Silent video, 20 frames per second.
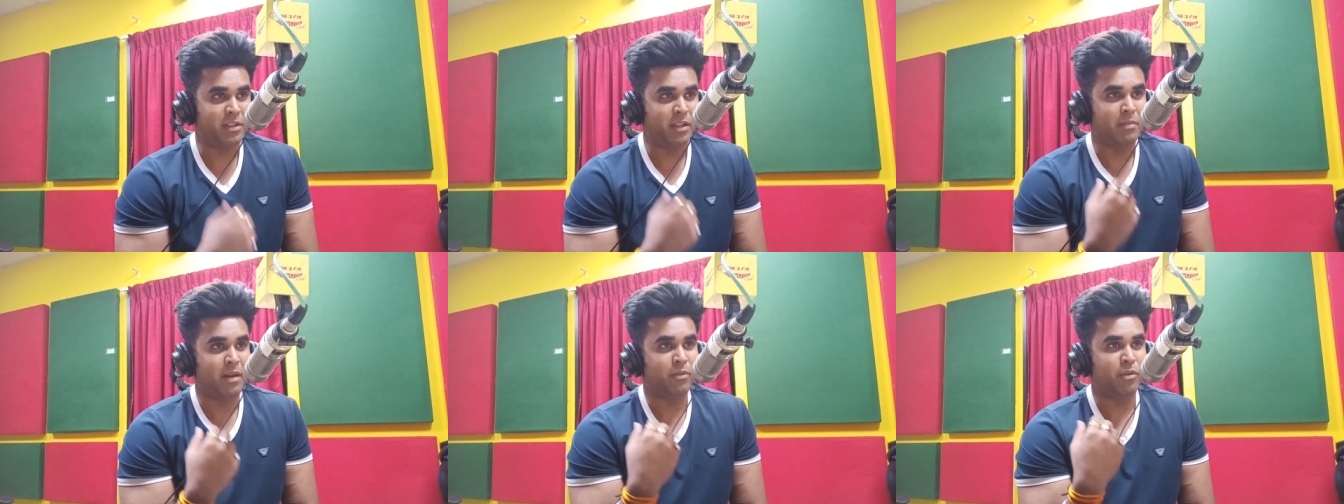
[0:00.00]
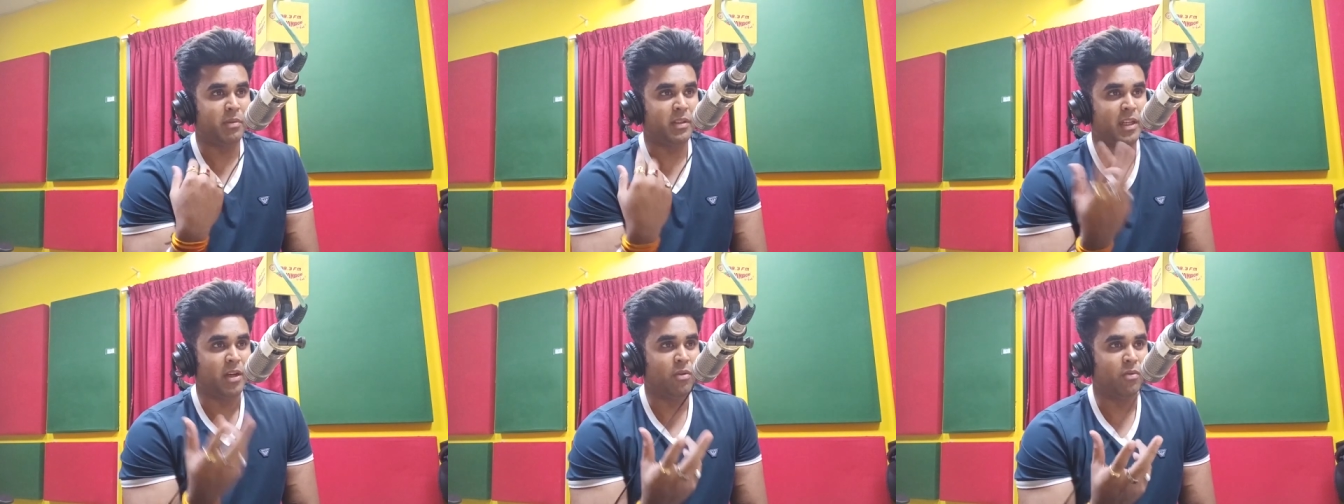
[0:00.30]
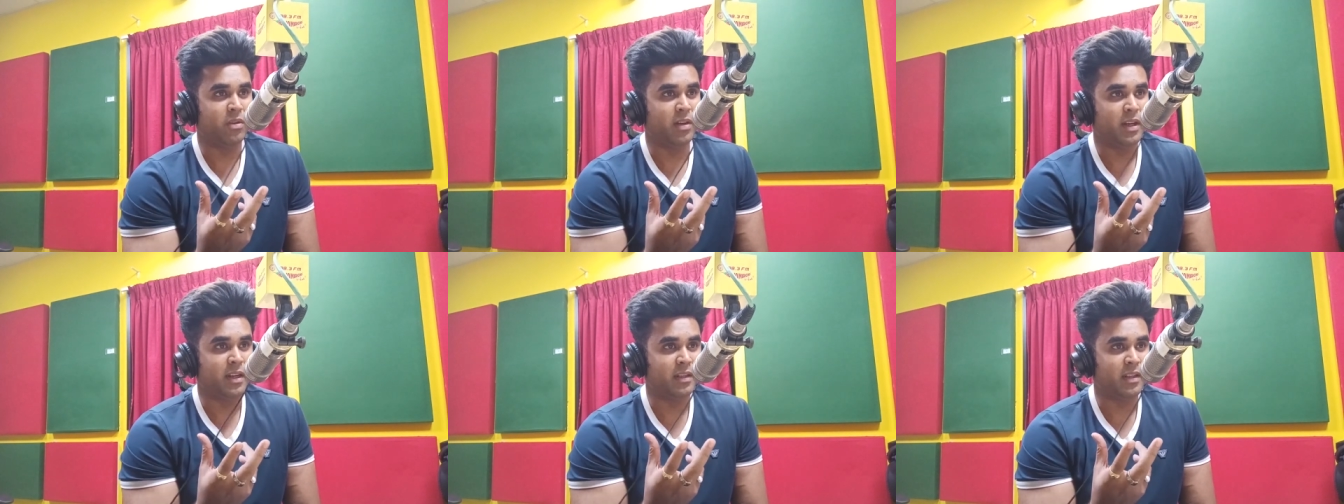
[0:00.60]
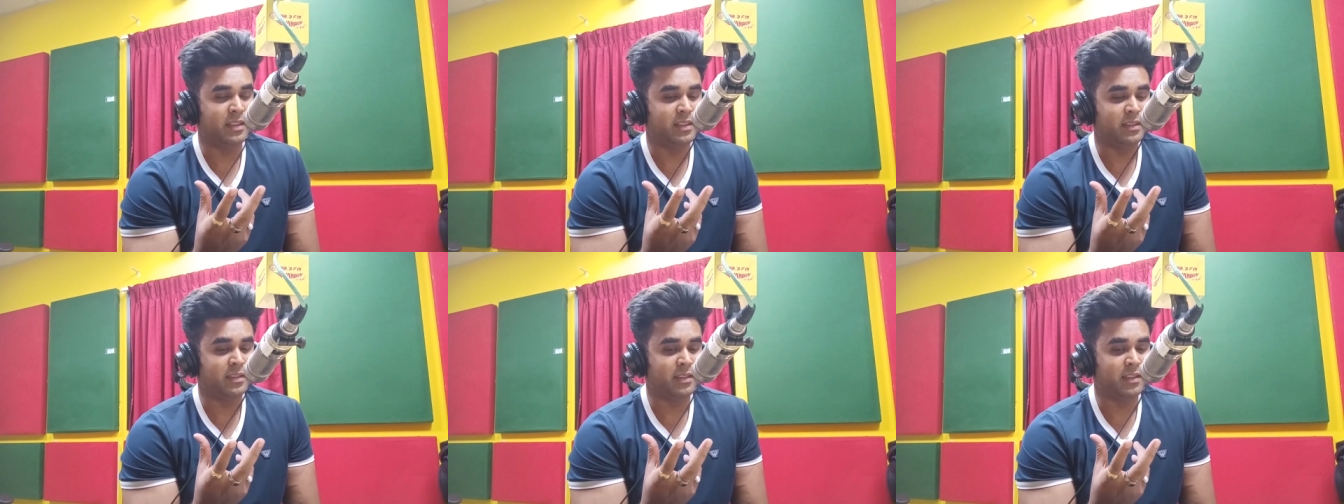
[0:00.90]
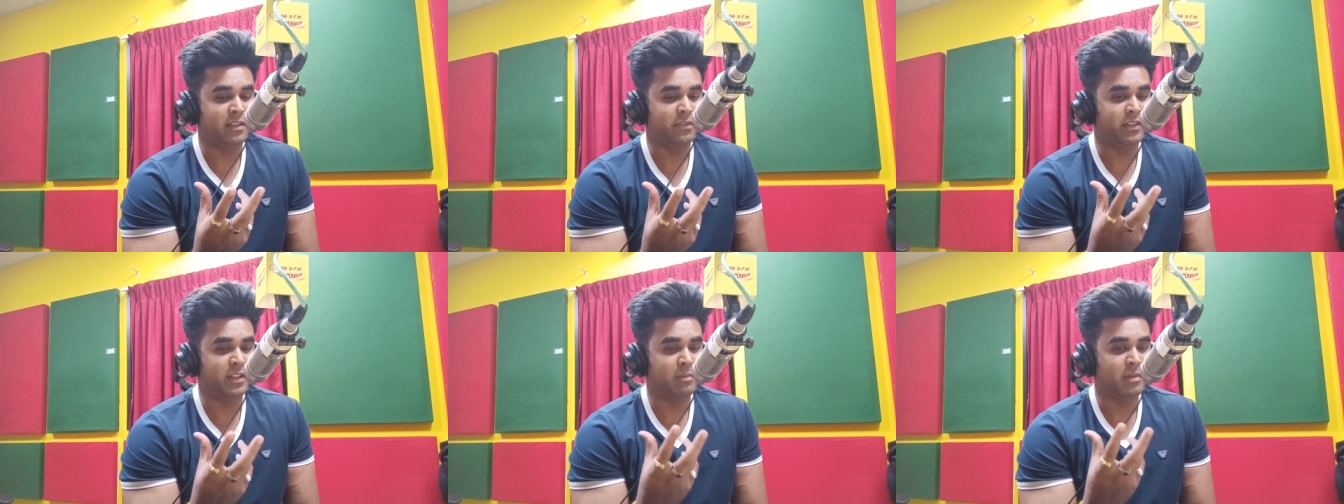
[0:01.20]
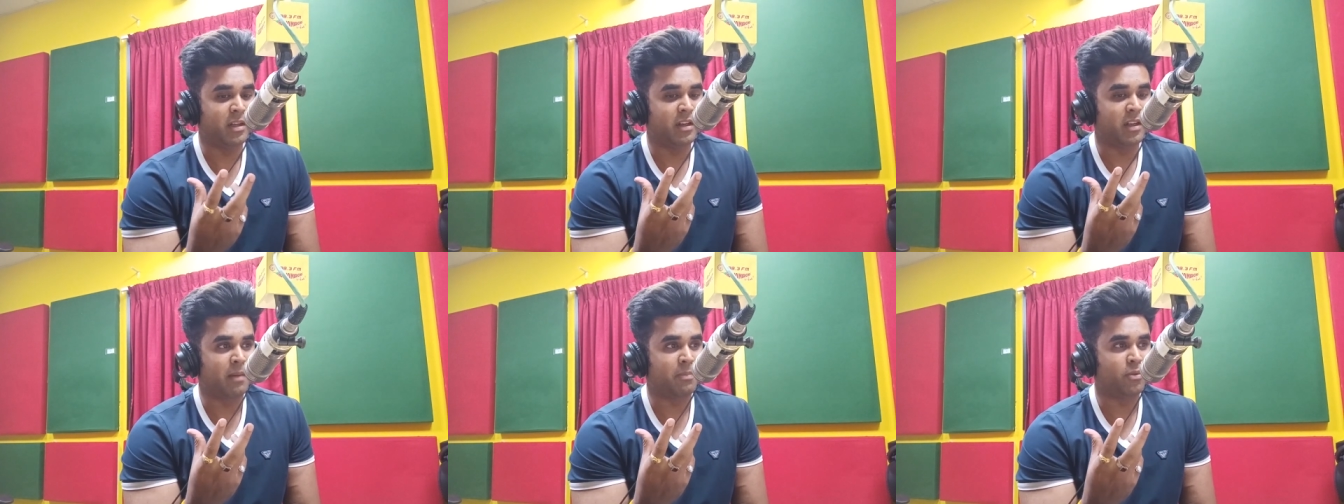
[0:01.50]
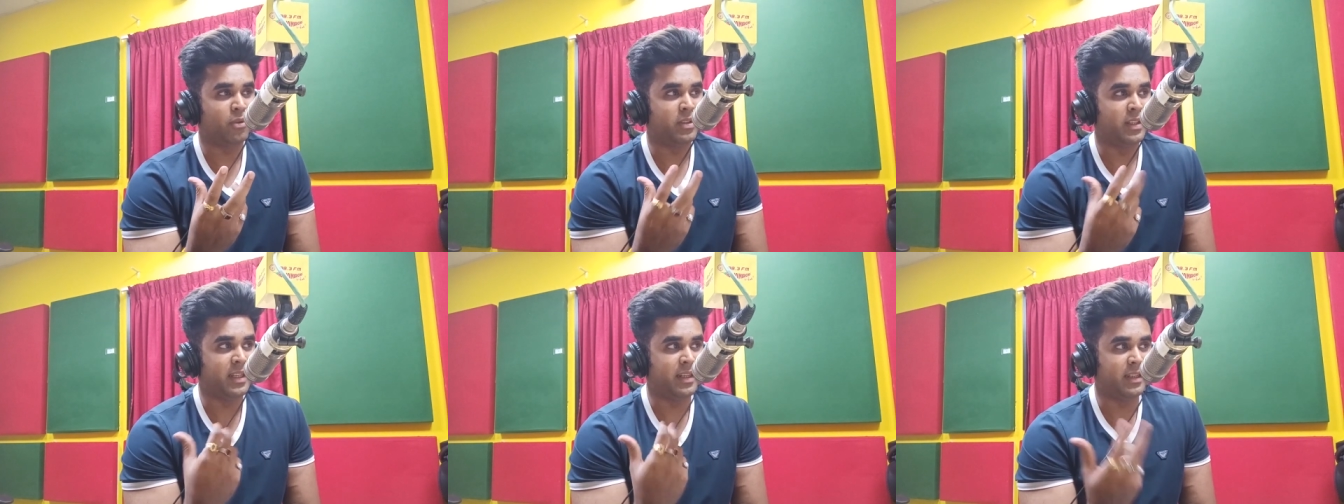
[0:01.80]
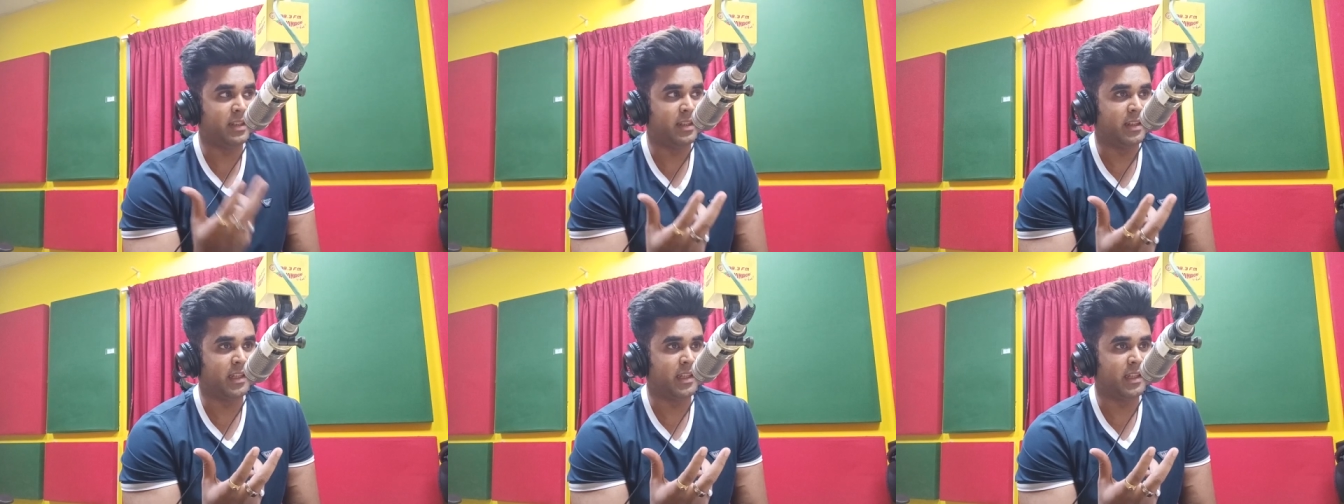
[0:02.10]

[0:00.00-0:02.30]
सर मैं आपको बताऊं अगर ऐसी चीज़ें फ्री में अगर आपको दे रही